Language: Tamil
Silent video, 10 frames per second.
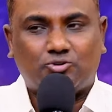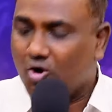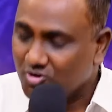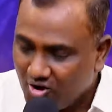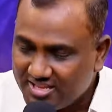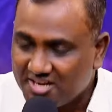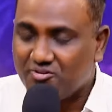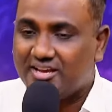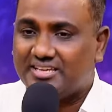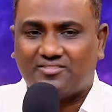டோன்ட் கோ தட்
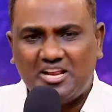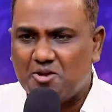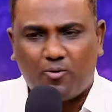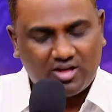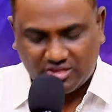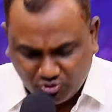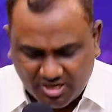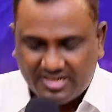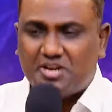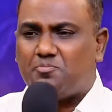வே இந்த வழியில் போவாத
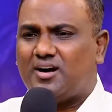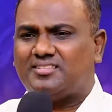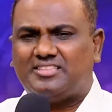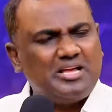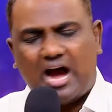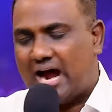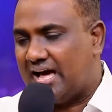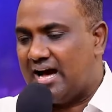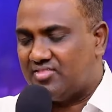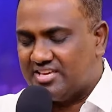யூட்டான் எடுப்பா
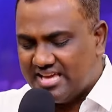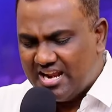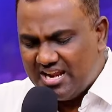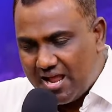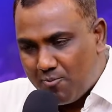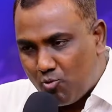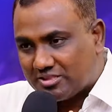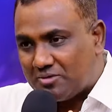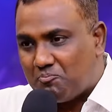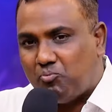ஆனால் அதை எல்லாம்
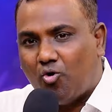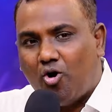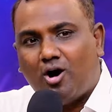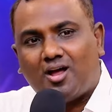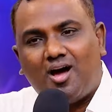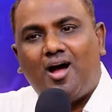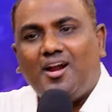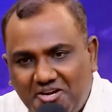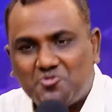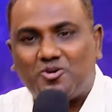ஒருத்தன்
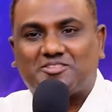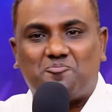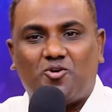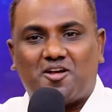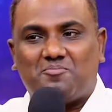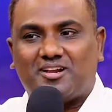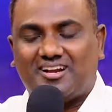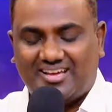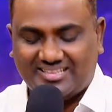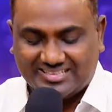போராடிட்டு ஒருத்தன் போறான்
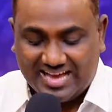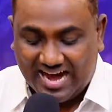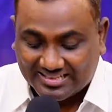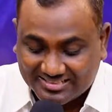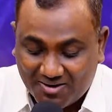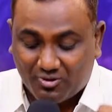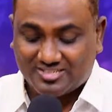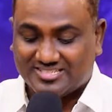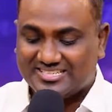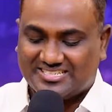பாருங்களேன் அதுதான்
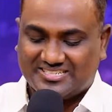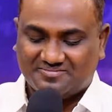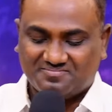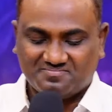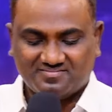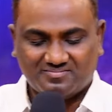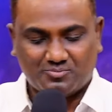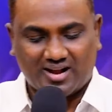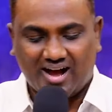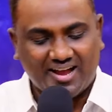ப்ராசஸ்
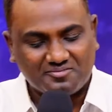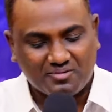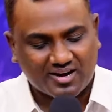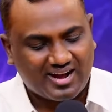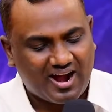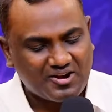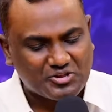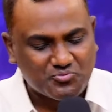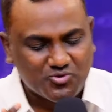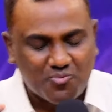இப்போ காயின் பாருங்க ஆண்டு
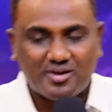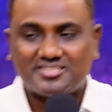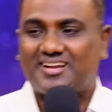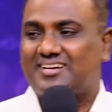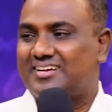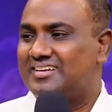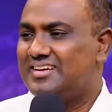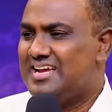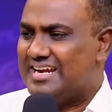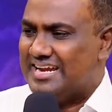இவ்வளோ பேசுறாரு
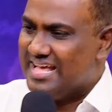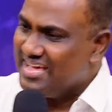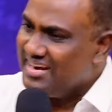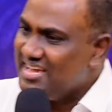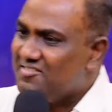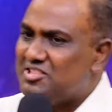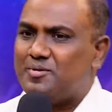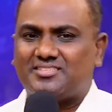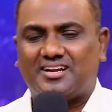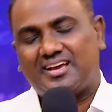நேரடியாக
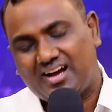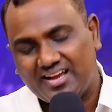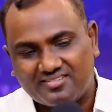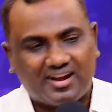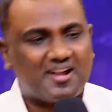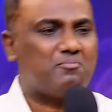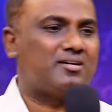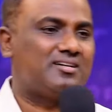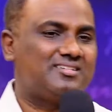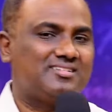வந்து பேசுறாரு காயின் வேணாம்ப்பா